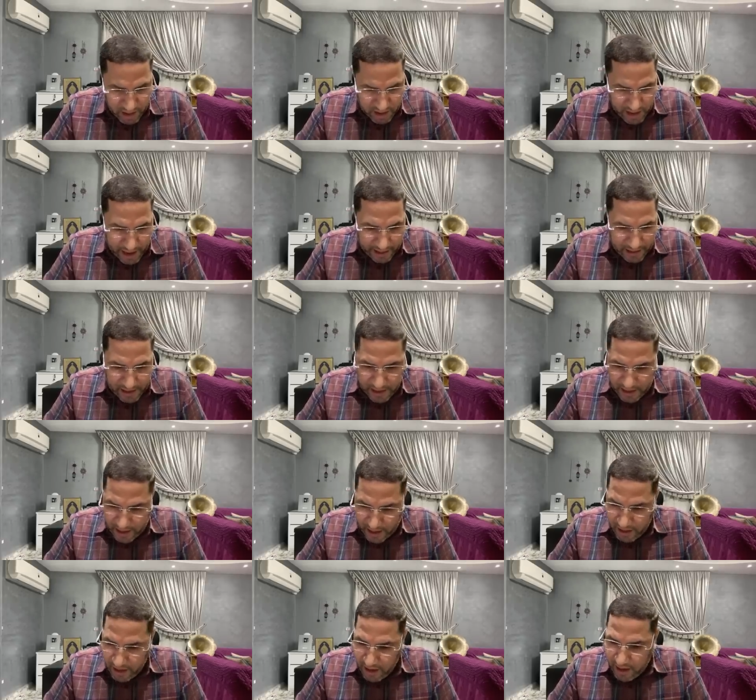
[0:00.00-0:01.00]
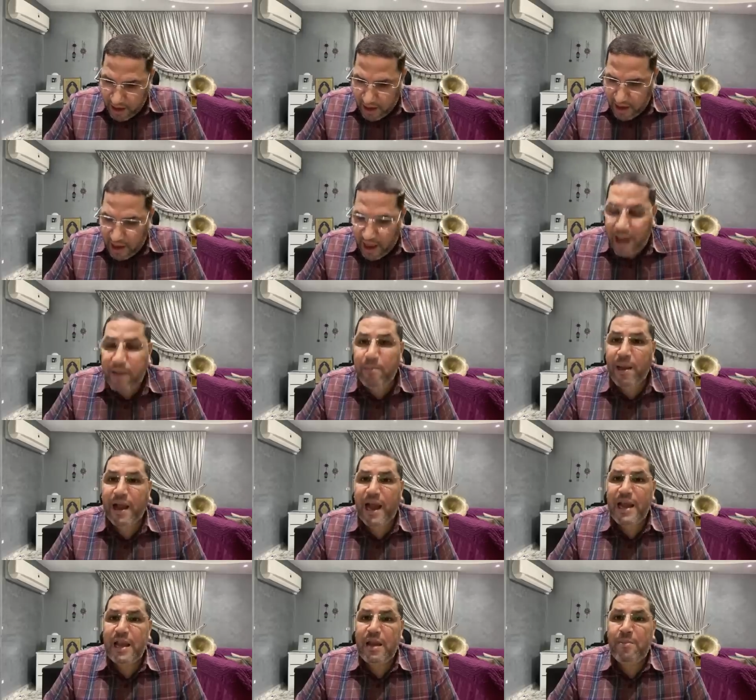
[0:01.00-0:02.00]
يعني آه،
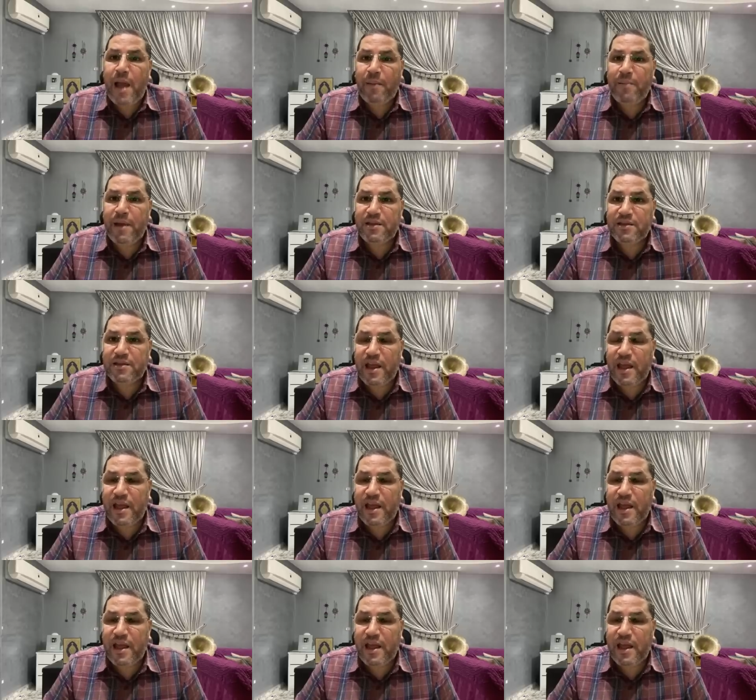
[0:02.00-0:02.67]
بكلم أحمد